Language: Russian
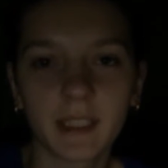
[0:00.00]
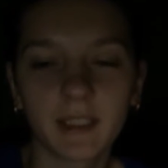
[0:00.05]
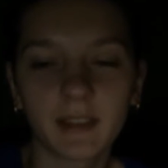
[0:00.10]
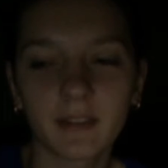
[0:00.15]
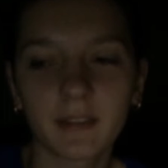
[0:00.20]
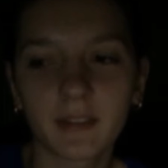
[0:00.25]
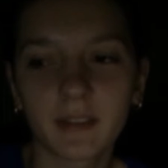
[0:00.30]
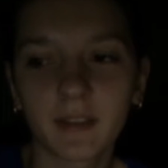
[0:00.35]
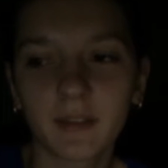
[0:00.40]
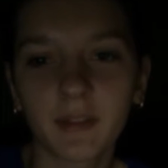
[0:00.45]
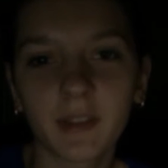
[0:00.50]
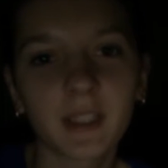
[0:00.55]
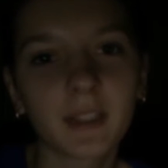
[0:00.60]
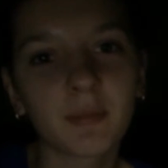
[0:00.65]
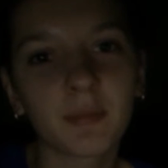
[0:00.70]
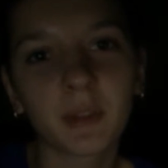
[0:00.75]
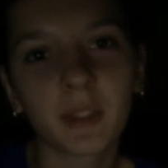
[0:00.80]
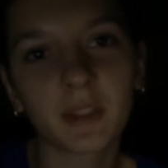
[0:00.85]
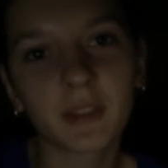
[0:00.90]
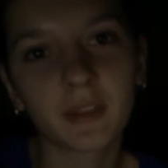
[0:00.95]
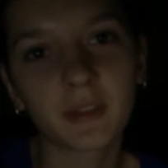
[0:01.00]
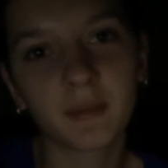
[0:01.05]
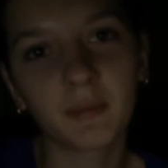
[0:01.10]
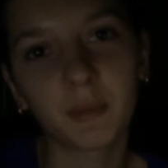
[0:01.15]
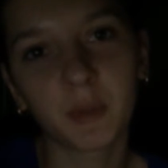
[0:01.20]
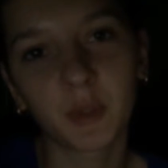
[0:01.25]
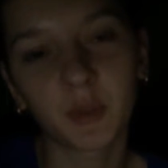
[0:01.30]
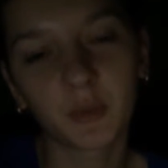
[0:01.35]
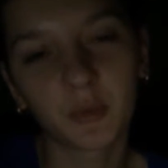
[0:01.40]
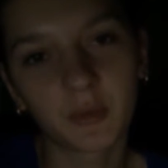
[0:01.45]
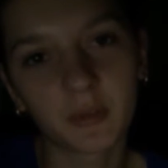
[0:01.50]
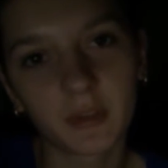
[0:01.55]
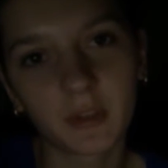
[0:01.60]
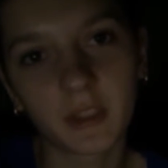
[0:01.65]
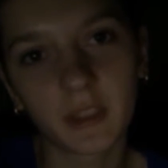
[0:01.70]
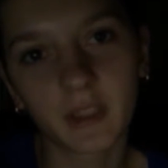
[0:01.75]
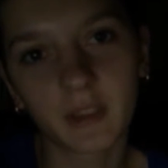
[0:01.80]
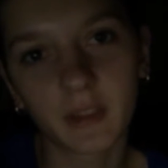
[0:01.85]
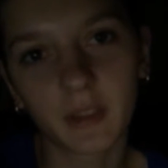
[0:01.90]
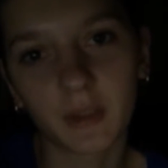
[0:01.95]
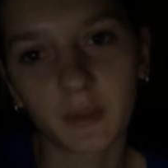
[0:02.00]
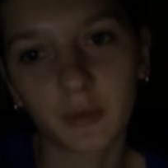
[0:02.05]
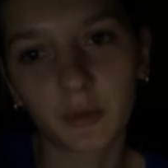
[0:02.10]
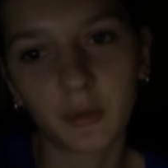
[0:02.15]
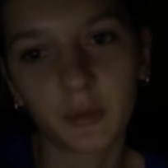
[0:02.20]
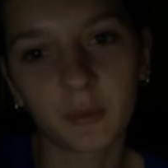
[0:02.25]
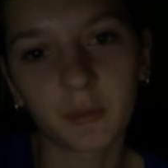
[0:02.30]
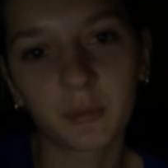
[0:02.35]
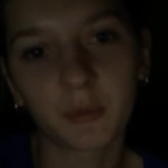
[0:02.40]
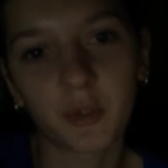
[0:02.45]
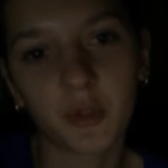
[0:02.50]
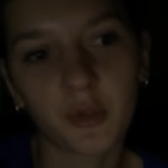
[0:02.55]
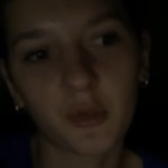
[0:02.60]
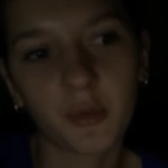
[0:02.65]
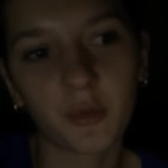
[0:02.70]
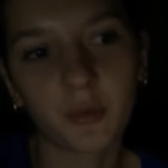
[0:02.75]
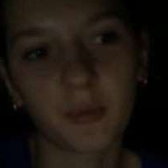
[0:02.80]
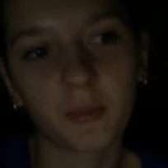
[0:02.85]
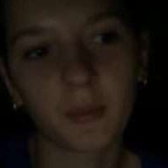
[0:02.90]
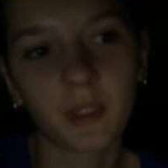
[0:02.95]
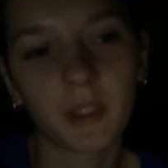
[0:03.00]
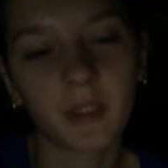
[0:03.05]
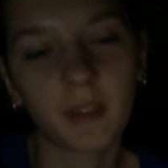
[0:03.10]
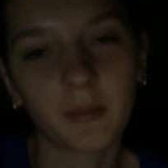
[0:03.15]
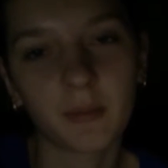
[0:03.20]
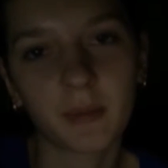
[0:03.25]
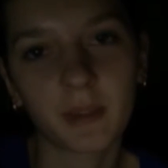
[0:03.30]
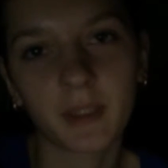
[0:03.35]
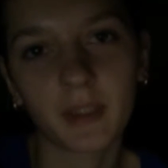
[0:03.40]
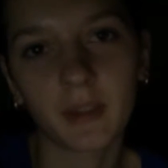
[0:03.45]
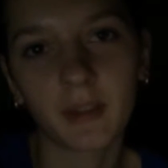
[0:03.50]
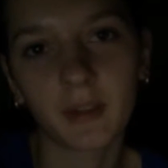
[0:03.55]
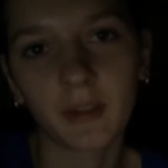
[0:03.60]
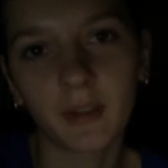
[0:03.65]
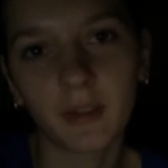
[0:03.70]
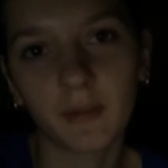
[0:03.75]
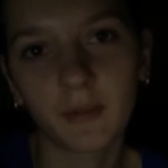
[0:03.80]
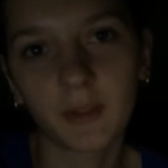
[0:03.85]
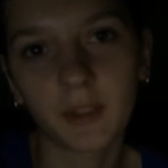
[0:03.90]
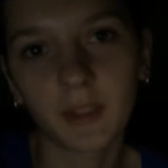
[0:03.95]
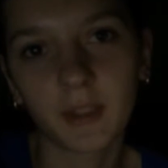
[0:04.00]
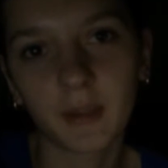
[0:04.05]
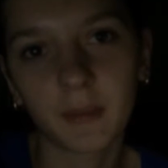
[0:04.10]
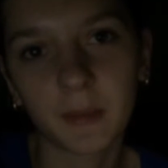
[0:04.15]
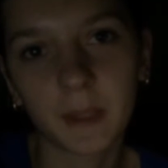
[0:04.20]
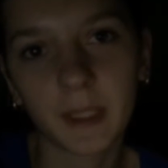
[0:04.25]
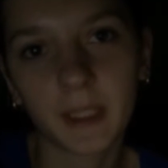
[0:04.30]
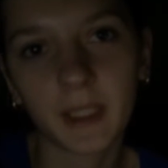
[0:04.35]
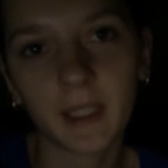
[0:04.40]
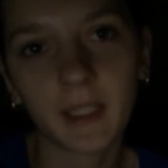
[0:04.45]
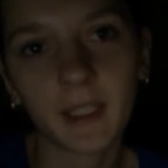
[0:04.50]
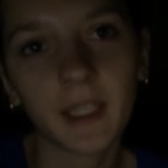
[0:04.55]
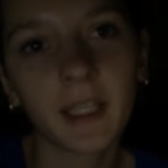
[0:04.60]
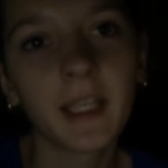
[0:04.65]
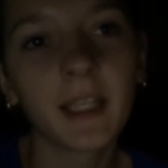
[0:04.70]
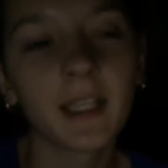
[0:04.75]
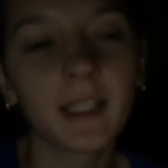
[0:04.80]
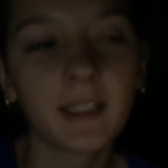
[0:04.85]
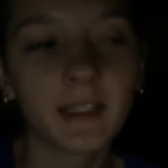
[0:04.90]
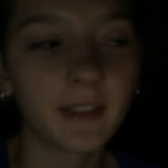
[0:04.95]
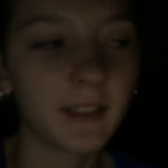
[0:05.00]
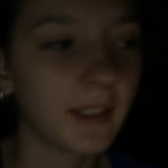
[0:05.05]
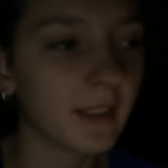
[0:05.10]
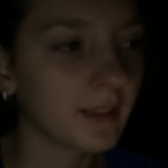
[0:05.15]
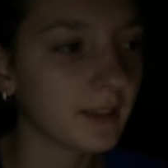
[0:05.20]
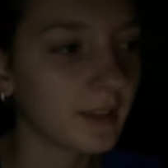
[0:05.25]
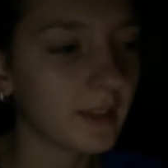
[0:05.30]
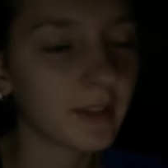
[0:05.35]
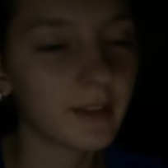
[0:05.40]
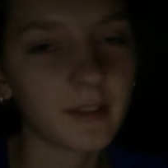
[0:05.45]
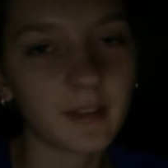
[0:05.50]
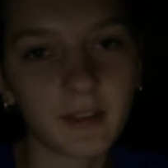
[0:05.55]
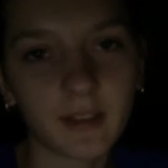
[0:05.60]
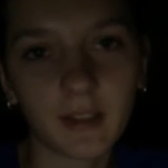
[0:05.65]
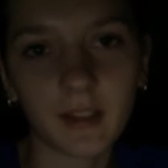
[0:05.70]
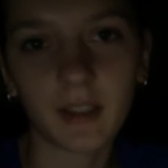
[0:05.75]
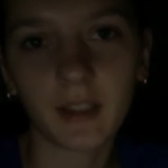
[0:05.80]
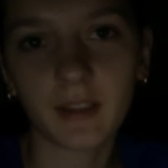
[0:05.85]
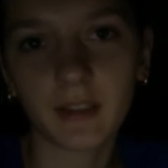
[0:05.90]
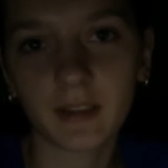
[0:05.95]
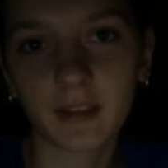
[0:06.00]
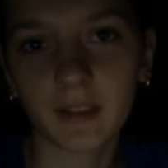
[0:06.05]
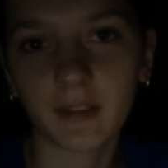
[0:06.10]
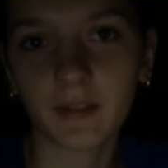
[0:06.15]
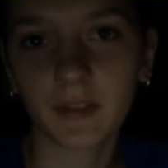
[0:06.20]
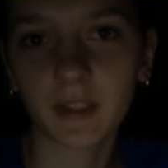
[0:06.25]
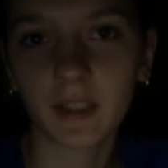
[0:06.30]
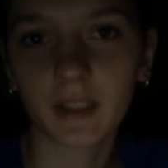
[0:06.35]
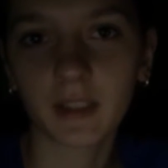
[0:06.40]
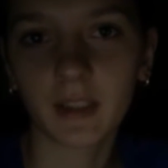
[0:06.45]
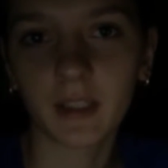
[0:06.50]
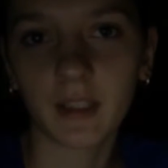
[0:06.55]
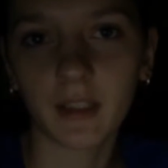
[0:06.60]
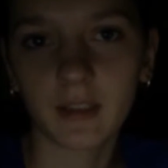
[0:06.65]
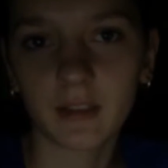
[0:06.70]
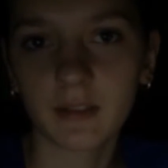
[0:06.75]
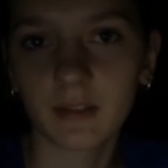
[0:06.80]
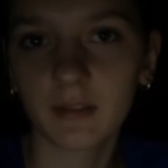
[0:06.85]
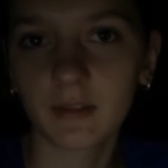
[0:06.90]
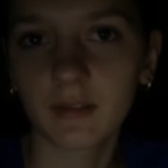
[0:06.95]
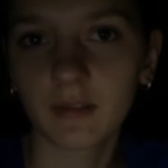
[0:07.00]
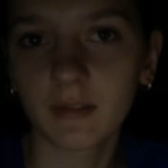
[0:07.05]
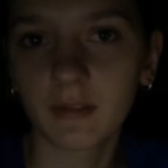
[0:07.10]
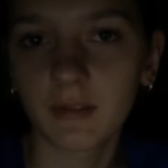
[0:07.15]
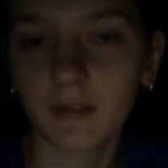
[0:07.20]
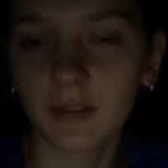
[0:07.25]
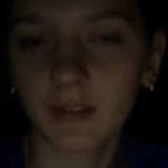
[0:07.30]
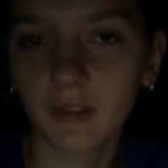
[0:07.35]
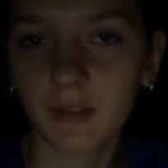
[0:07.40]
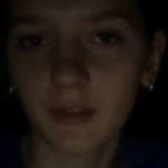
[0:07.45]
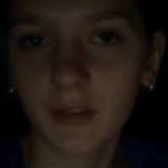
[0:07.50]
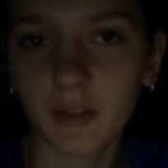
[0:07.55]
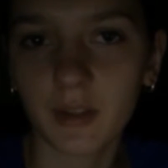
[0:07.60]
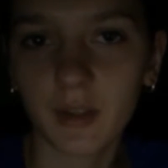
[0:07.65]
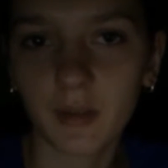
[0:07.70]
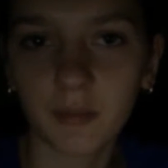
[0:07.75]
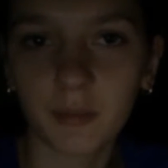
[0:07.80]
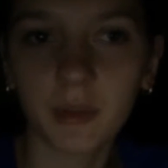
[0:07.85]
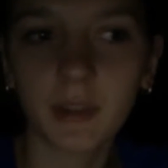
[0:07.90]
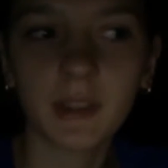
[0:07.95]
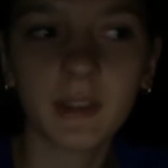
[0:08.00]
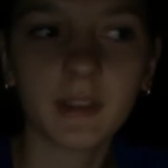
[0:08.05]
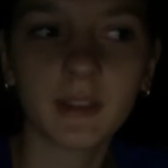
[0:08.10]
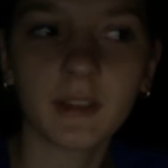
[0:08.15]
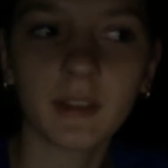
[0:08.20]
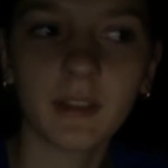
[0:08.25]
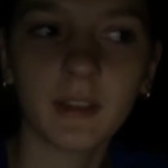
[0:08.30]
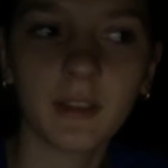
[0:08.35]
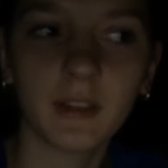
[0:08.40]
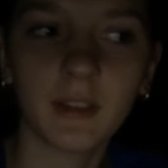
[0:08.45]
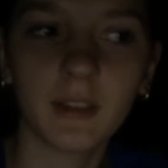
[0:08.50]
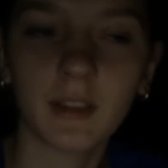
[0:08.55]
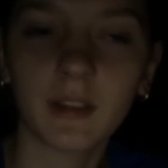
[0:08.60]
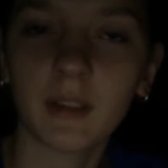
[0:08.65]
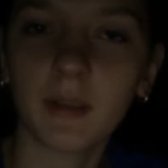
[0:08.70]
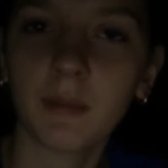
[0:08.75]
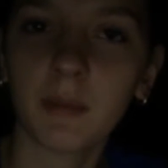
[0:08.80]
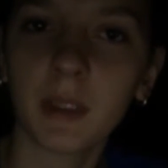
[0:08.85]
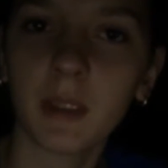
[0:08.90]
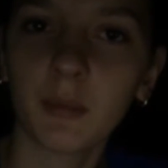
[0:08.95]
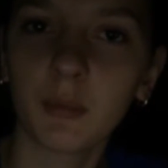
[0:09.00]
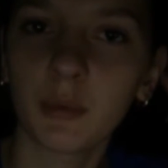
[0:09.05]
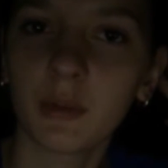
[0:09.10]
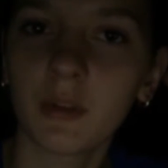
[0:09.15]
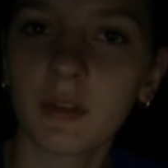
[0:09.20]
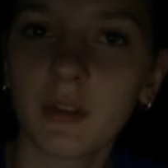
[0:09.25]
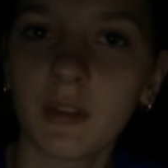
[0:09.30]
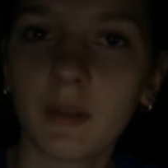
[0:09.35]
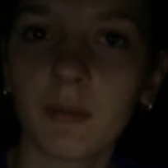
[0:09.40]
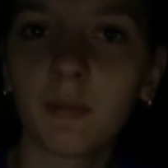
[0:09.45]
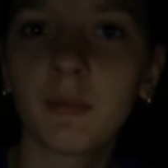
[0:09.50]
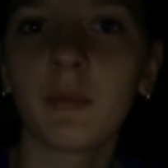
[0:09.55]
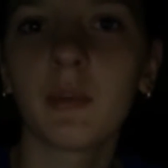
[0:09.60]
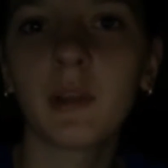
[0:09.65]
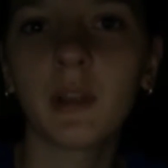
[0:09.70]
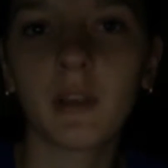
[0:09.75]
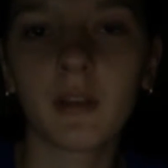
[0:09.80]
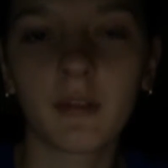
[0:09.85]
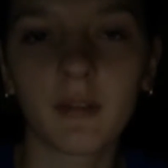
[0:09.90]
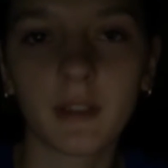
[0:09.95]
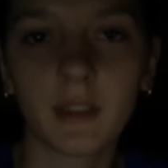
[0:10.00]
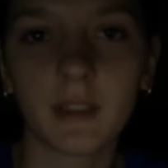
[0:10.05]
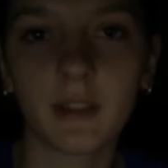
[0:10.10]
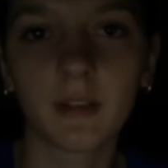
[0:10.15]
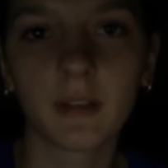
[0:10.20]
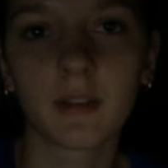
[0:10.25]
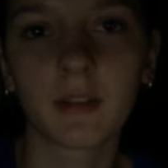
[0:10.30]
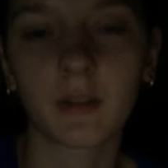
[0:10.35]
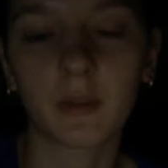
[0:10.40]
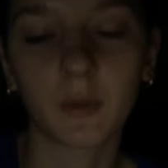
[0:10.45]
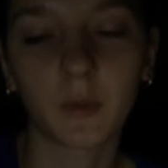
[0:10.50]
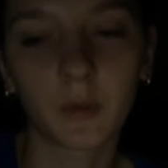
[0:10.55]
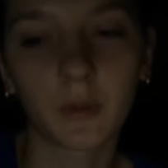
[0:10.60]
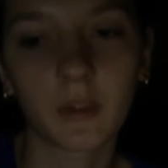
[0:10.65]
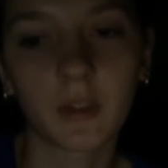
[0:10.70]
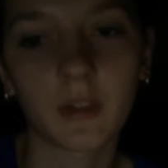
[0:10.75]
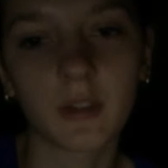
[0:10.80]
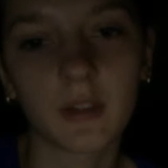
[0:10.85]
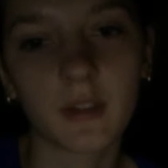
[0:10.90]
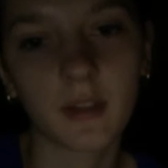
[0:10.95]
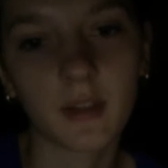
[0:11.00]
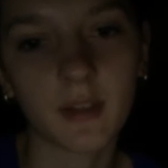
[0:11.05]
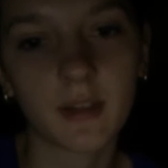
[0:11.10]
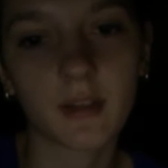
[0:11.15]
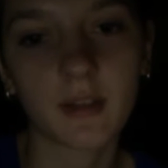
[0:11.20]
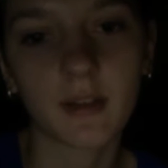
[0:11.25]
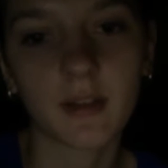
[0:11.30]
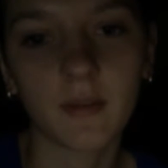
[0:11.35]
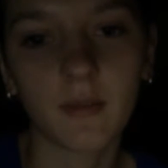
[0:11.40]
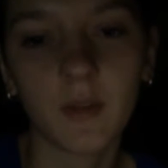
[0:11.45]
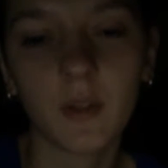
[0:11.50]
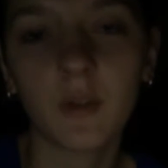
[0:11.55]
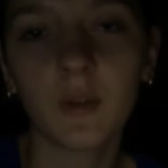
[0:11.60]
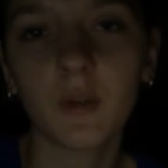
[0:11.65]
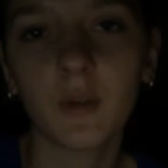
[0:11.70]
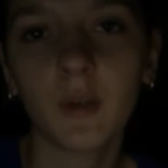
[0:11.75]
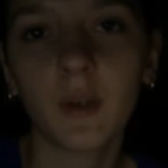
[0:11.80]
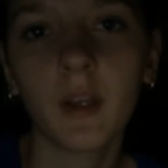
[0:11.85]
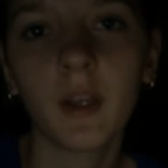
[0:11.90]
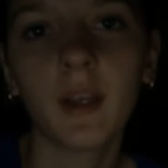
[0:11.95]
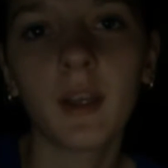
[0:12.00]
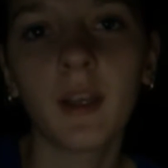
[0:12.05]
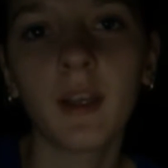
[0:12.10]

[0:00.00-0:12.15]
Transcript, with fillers: целых 18 минут ныла о том, что мне написали гневный комментарий. Да, естественно, критика всегда должна быть, и это меня будет стимулировать делать какое-то интересное видео.